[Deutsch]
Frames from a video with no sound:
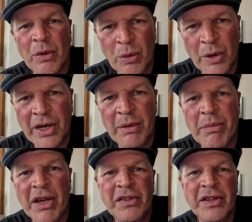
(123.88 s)

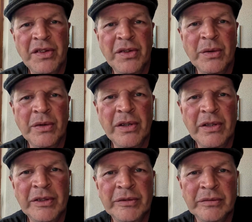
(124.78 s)
Urnenbeisetzung,
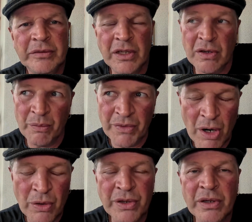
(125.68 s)
die kommt
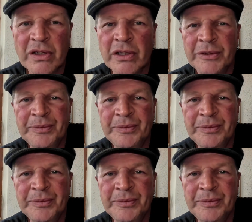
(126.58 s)
auch noch.